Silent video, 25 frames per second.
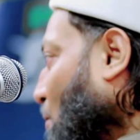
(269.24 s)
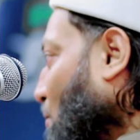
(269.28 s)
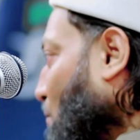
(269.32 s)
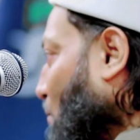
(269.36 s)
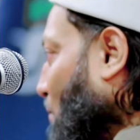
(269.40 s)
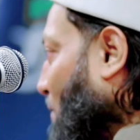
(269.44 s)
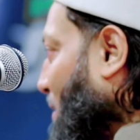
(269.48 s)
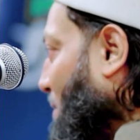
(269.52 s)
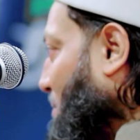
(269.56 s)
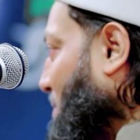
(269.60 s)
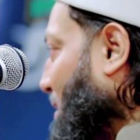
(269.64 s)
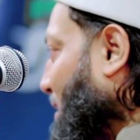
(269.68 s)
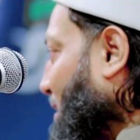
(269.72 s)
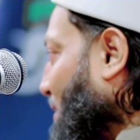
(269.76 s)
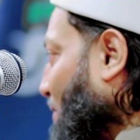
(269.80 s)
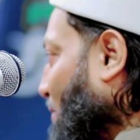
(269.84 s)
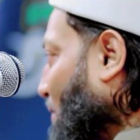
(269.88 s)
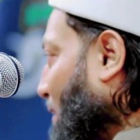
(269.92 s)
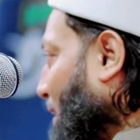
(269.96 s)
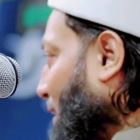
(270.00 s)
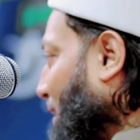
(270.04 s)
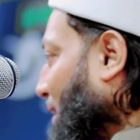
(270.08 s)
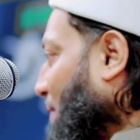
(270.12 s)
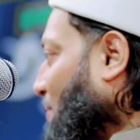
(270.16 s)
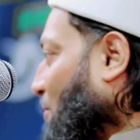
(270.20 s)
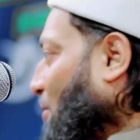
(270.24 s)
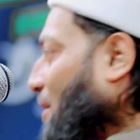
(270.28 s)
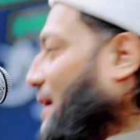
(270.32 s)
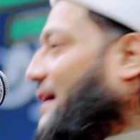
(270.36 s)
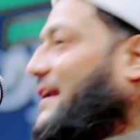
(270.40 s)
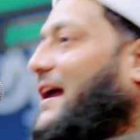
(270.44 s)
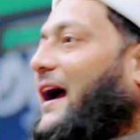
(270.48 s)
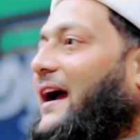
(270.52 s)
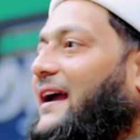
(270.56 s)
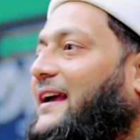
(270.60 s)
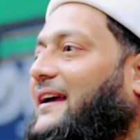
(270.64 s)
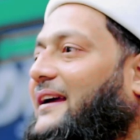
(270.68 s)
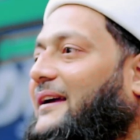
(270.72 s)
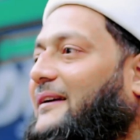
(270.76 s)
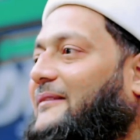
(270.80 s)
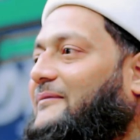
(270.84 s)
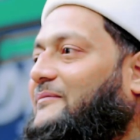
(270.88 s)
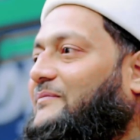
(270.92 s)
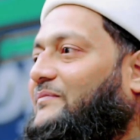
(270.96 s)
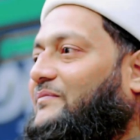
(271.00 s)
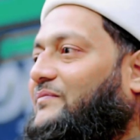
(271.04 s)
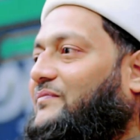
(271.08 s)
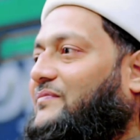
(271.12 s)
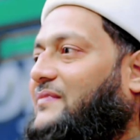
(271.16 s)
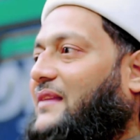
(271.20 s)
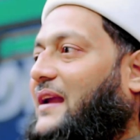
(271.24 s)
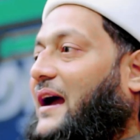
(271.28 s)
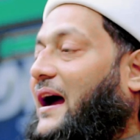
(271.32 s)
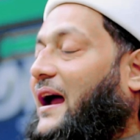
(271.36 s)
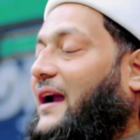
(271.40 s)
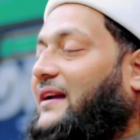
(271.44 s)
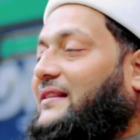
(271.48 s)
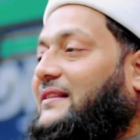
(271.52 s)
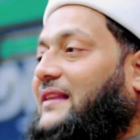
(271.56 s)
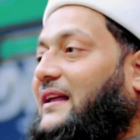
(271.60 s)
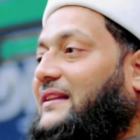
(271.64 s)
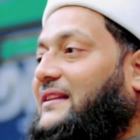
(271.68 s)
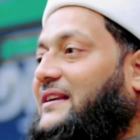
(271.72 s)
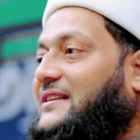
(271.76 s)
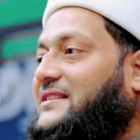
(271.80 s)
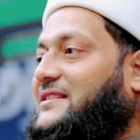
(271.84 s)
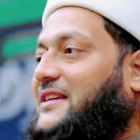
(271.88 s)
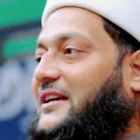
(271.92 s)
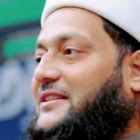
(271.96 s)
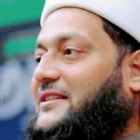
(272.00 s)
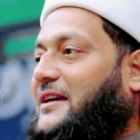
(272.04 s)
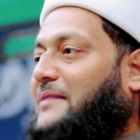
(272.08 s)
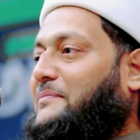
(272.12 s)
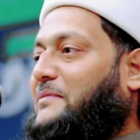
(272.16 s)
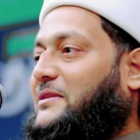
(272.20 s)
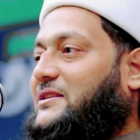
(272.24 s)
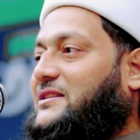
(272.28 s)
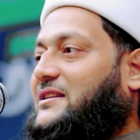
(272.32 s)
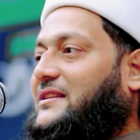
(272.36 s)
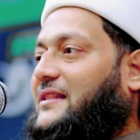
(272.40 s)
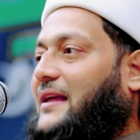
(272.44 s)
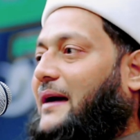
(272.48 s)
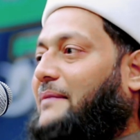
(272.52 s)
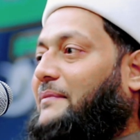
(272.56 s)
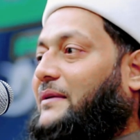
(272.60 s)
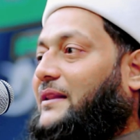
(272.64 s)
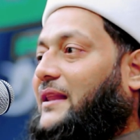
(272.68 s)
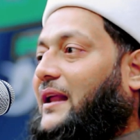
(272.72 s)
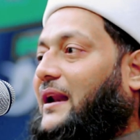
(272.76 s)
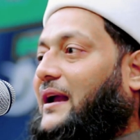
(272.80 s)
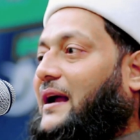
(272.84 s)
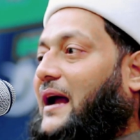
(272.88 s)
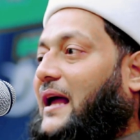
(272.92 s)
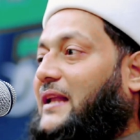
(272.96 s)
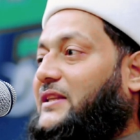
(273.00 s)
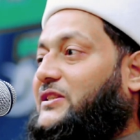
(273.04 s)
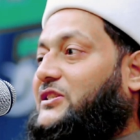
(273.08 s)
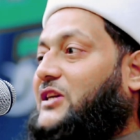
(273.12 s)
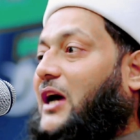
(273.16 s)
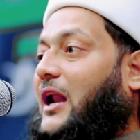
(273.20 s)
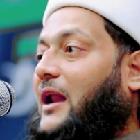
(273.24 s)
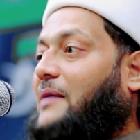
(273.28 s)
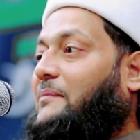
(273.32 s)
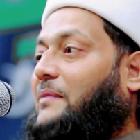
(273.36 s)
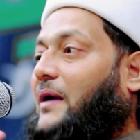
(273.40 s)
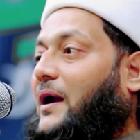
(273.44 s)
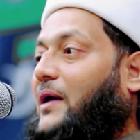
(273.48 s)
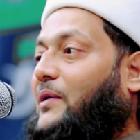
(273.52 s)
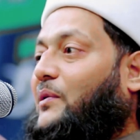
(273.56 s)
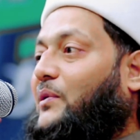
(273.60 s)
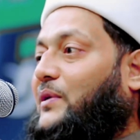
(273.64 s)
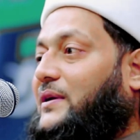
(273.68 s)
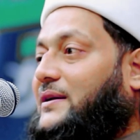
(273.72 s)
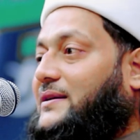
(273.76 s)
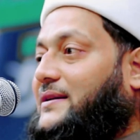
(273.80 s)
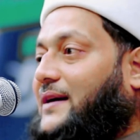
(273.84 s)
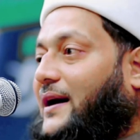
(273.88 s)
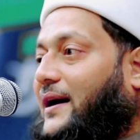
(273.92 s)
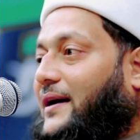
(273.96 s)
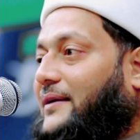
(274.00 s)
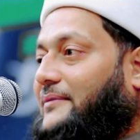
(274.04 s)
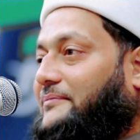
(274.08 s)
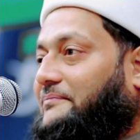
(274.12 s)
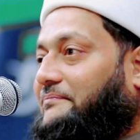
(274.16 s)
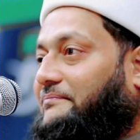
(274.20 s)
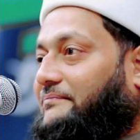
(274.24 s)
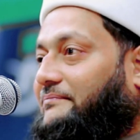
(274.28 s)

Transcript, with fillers: পণ্যটা বিক্রি করে এটা বলে ডাকে আর তাদের চেঁচামেচিতে আমাদের কান জ্বালা পাড়া হয়ে যায়